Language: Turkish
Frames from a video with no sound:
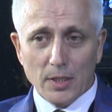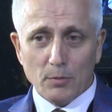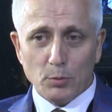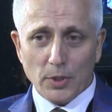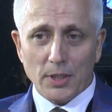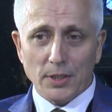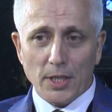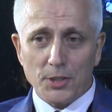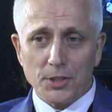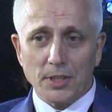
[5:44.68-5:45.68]
Buradaki
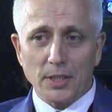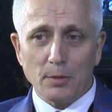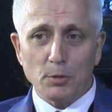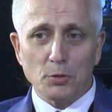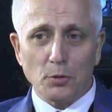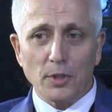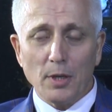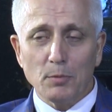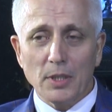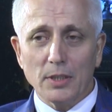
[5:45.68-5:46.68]
tercihte tabii çok
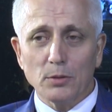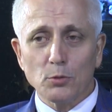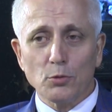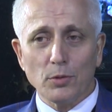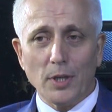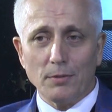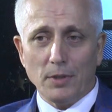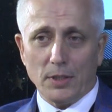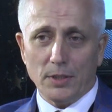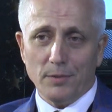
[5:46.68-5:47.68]
önemli unsurlar
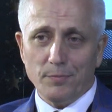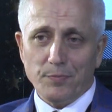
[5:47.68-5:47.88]
vardı.